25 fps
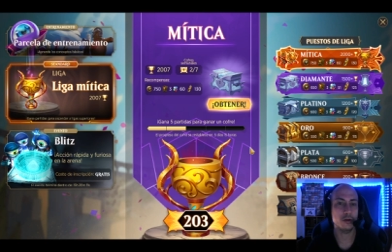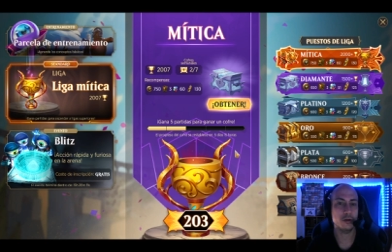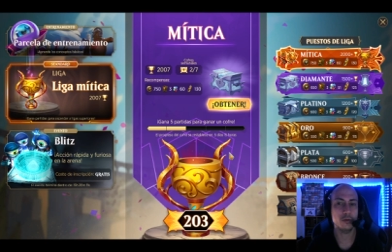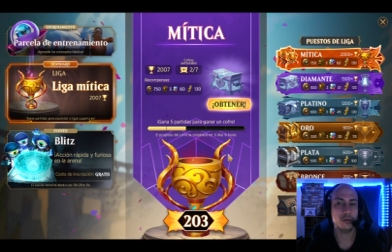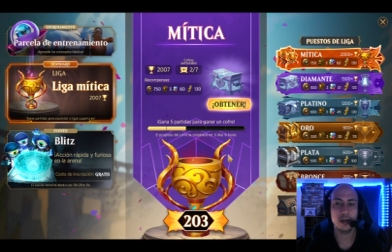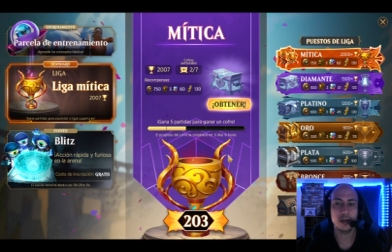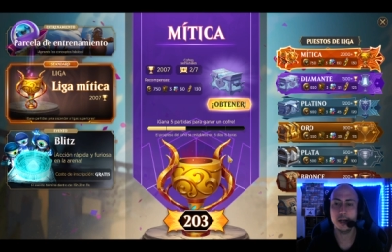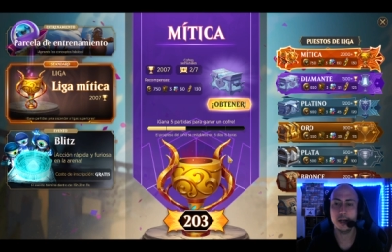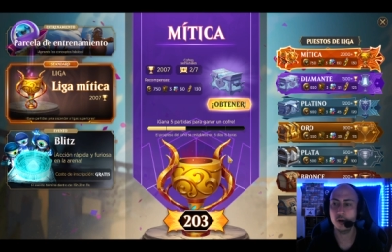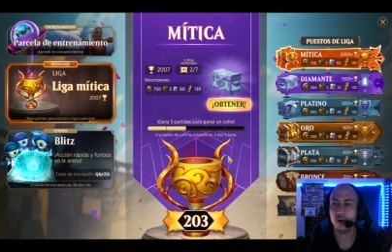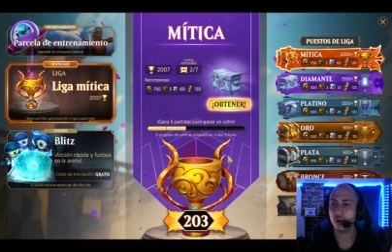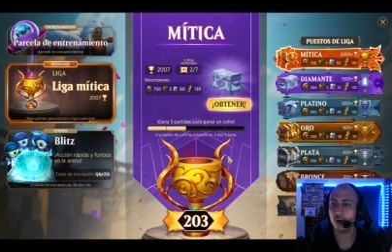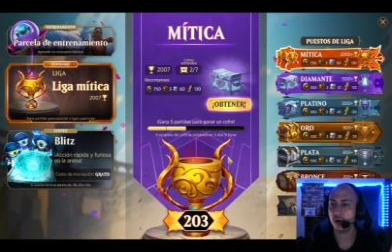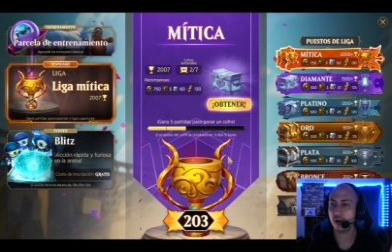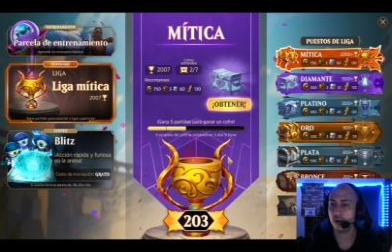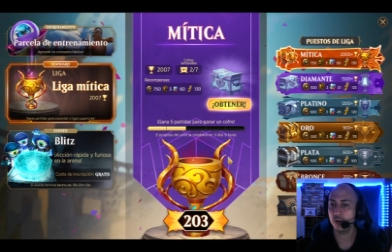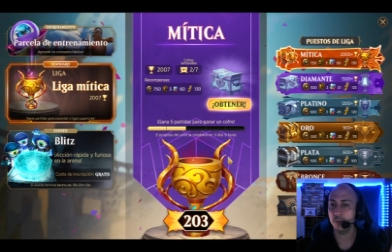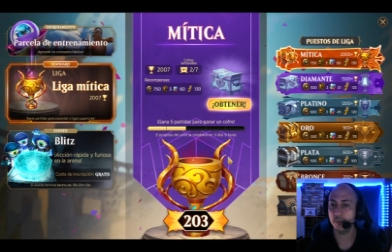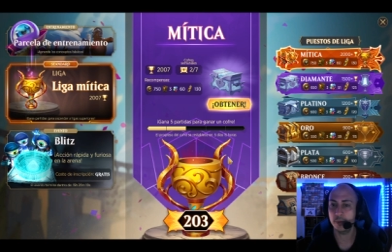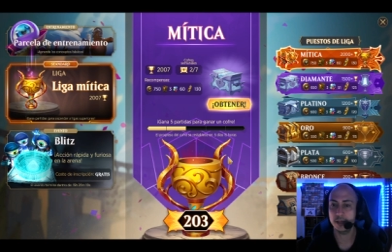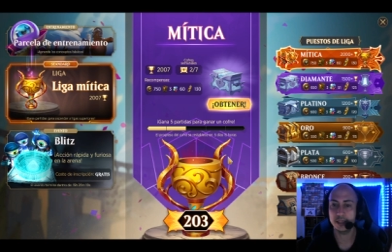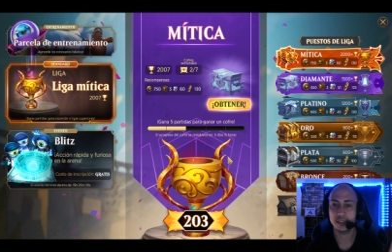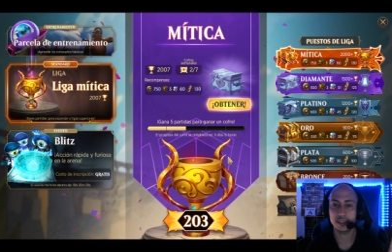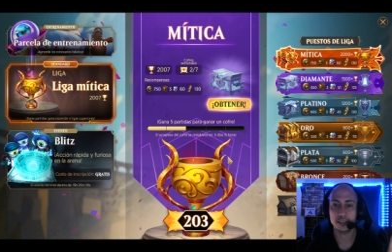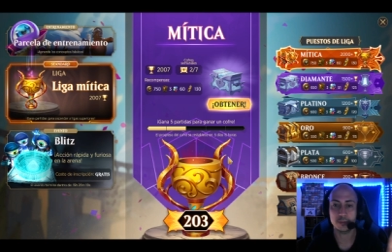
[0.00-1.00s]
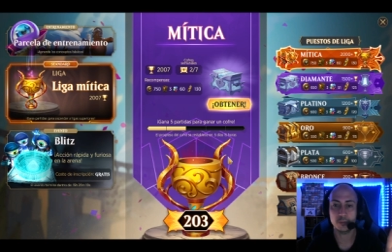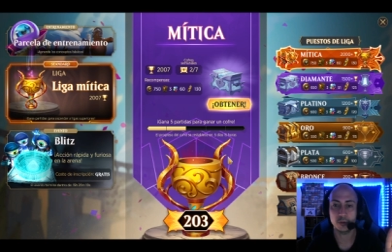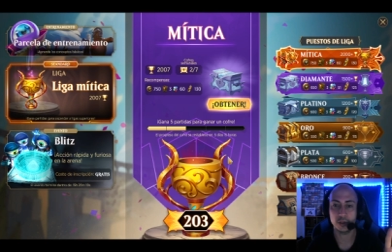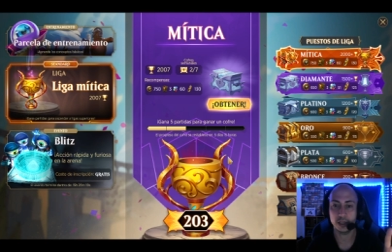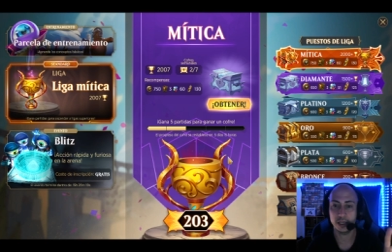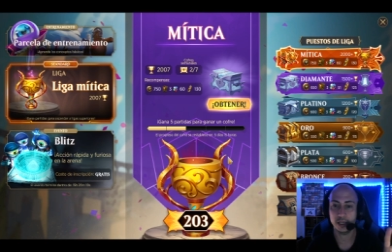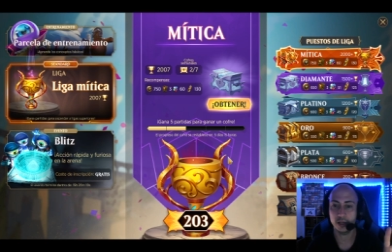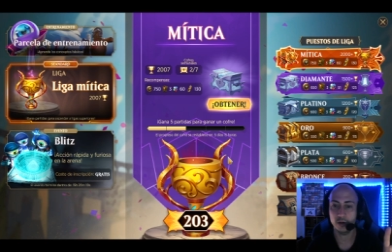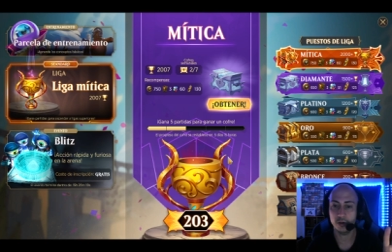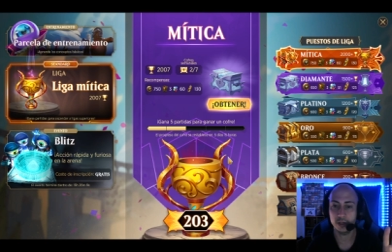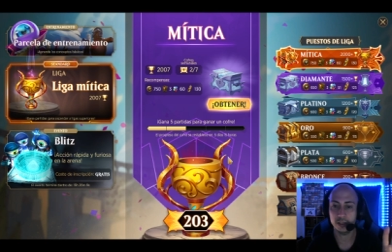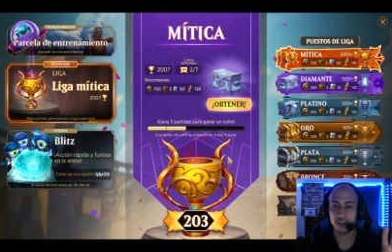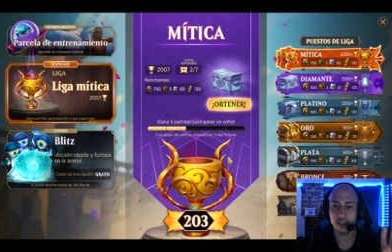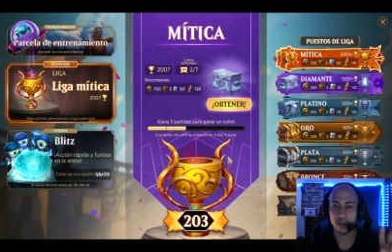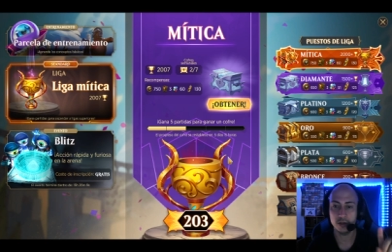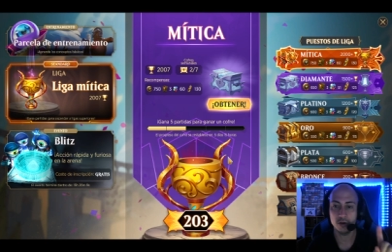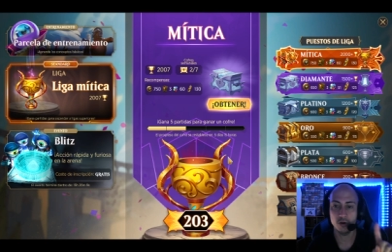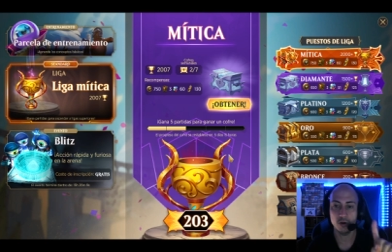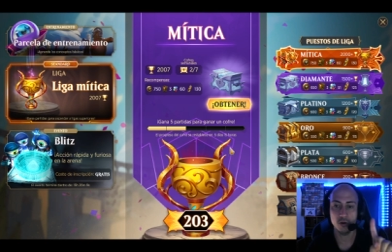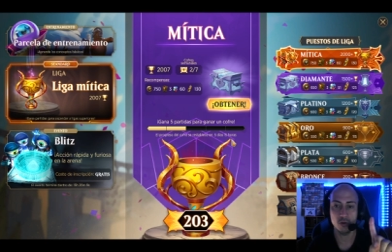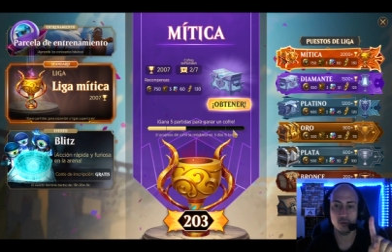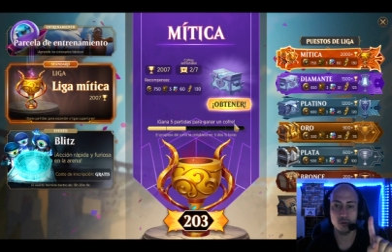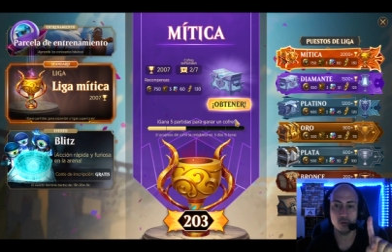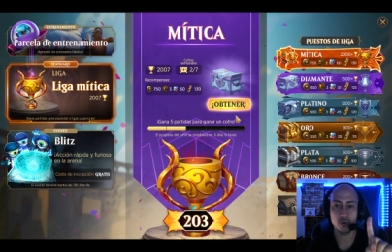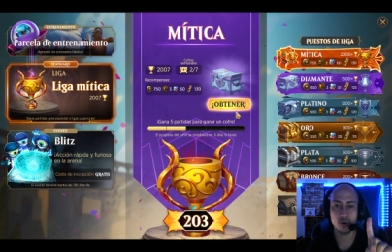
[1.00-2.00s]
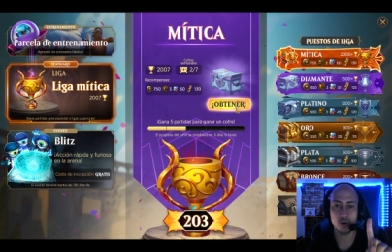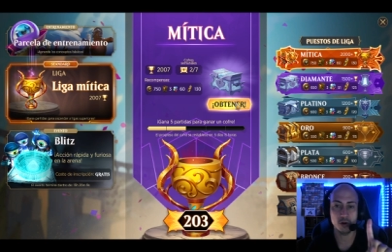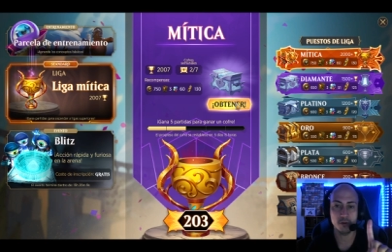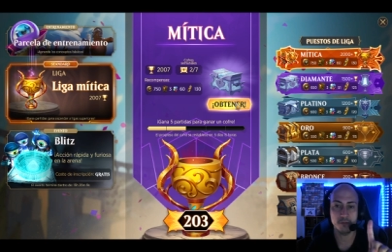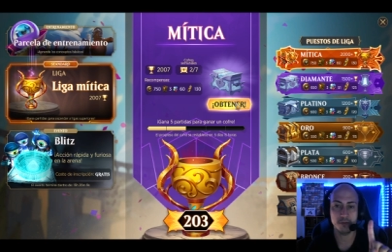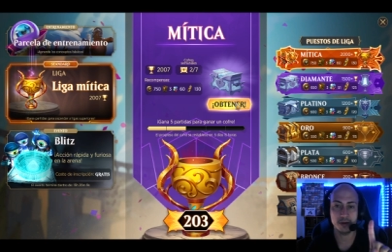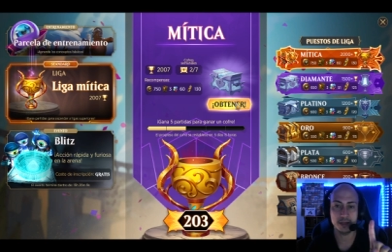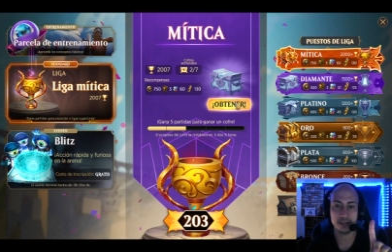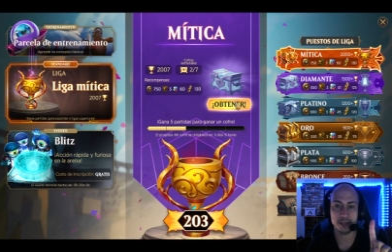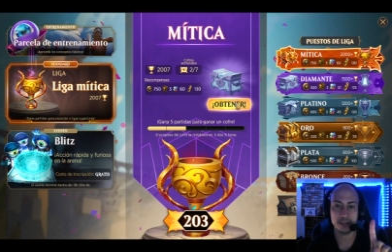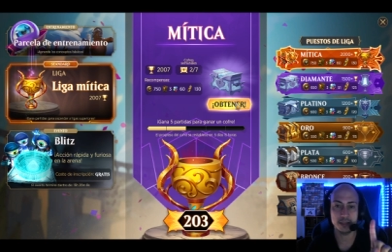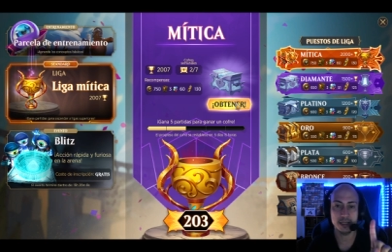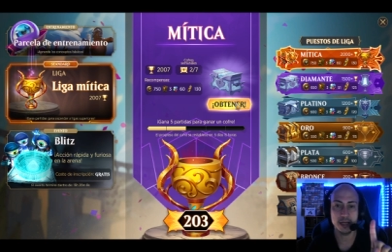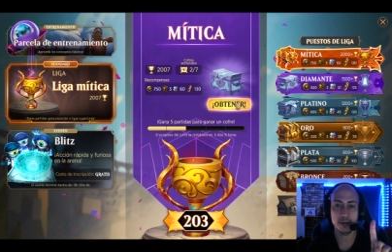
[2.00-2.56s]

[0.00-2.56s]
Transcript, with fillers: los recompensas porque creo que tengo un cofre sin